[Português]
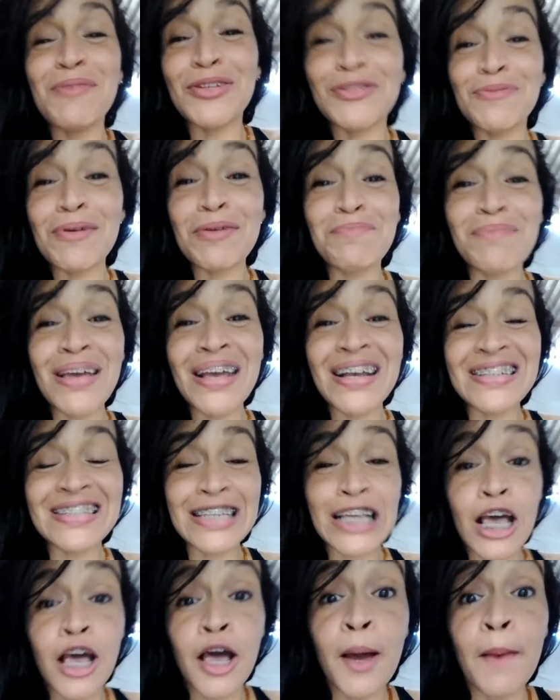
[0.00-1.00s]
Meus
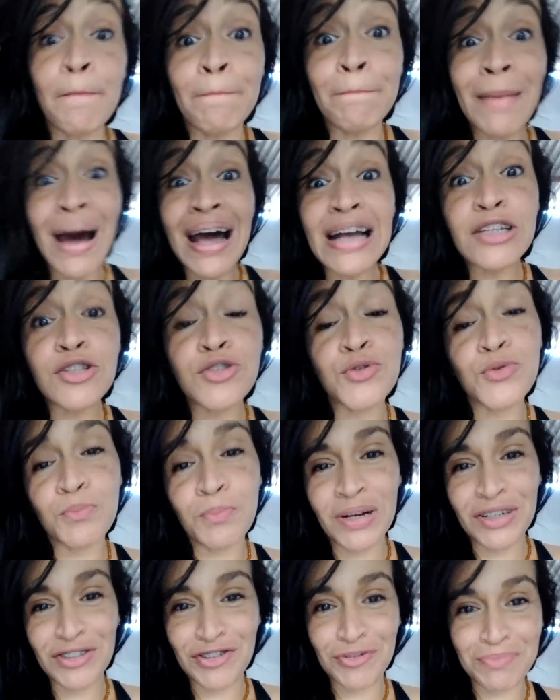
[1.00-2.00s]
bebês, mais
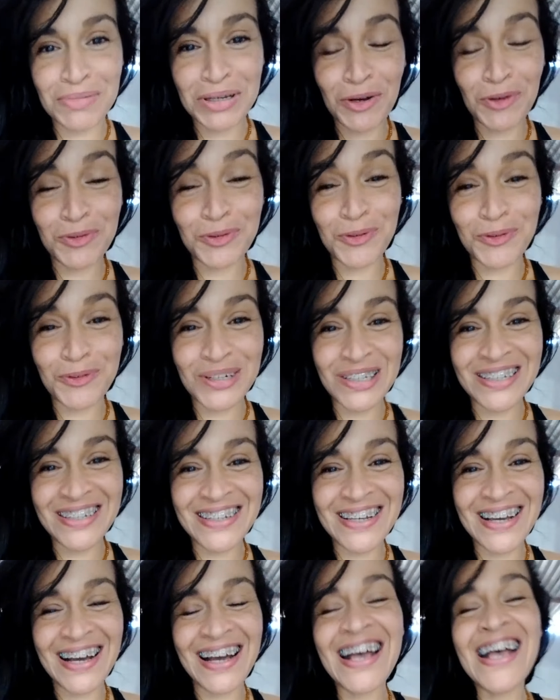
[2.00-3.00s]
uma de minha
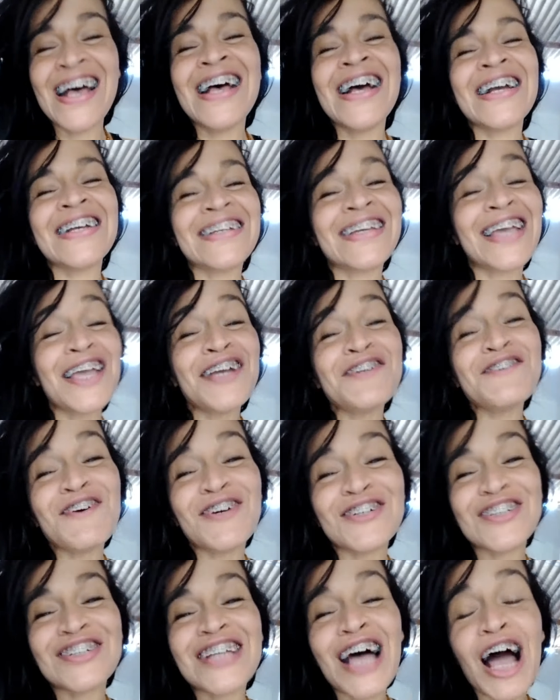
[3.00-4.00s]
autoria. Quem
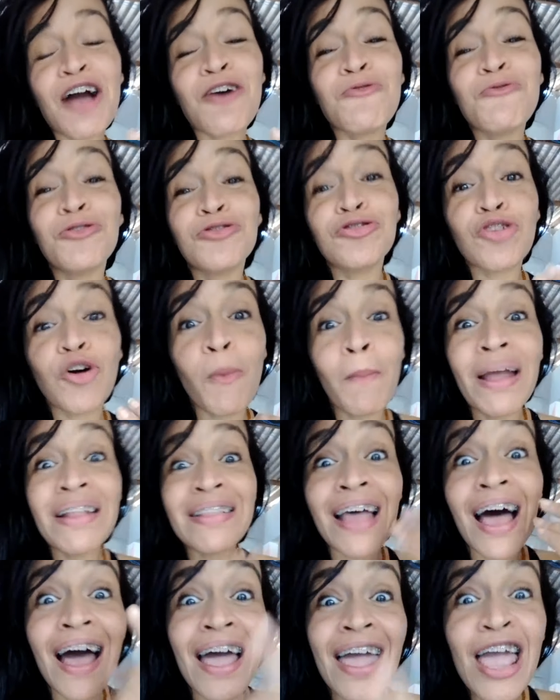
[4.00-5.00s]
gostar, curte,
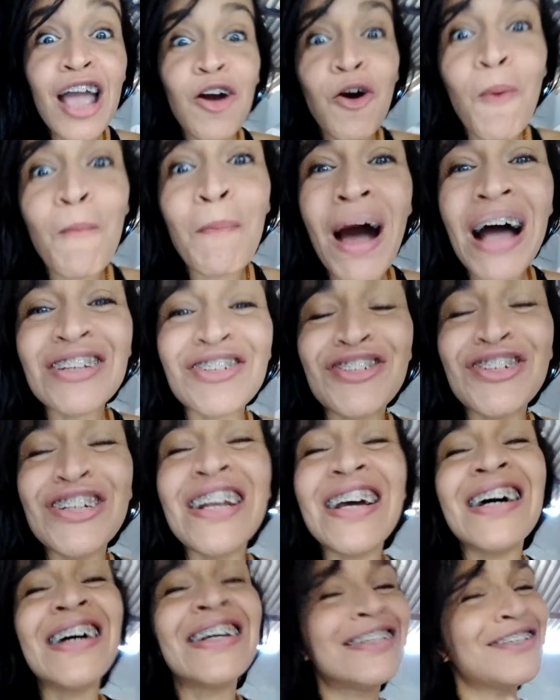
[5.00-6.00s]
comenta e
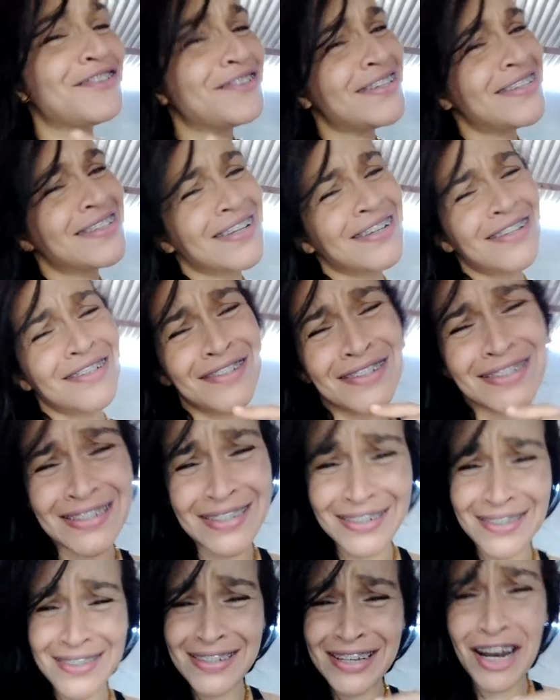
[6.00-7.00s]
compartilha. Não se esqueça de
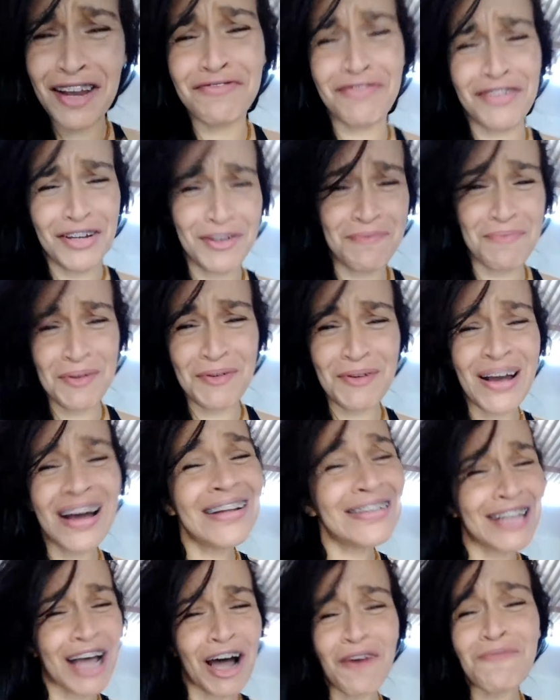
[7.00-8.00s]
se inscrever no meu
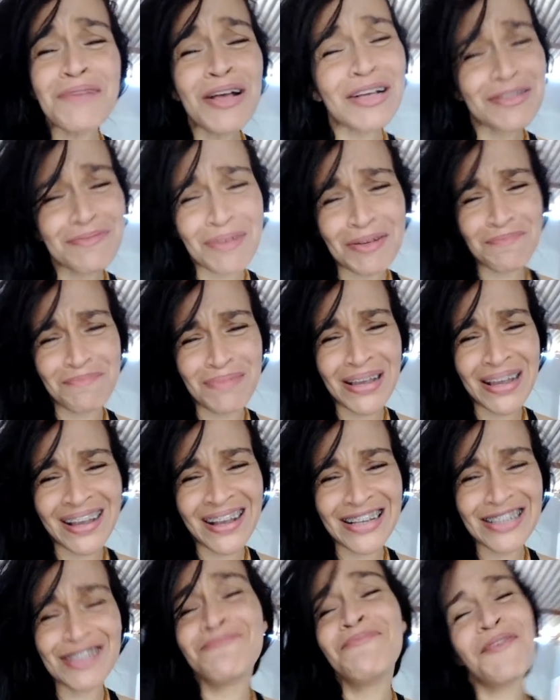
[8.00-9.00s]
canal, meus
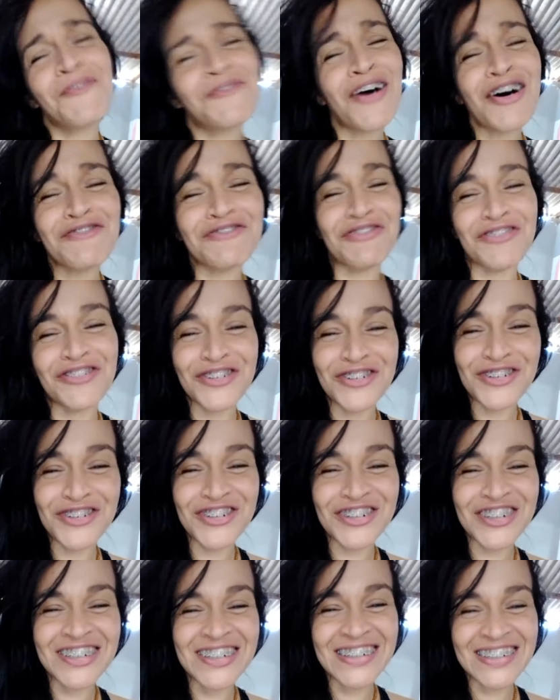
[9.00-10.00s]
bebês. Por
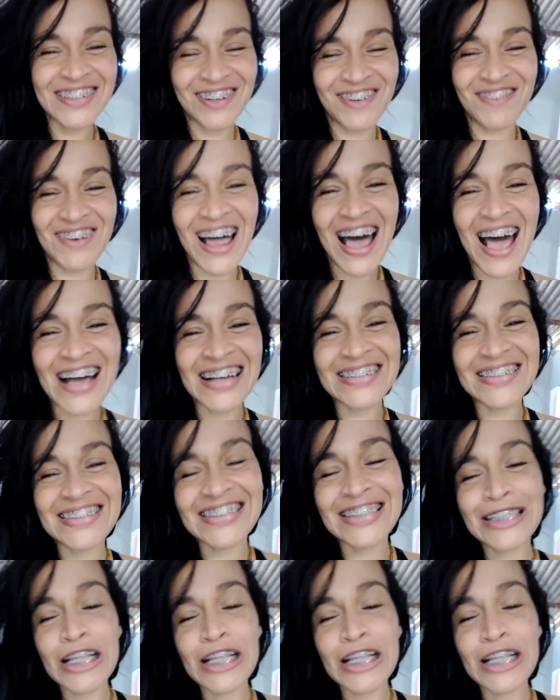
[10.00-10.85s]
favor. Vamos lá?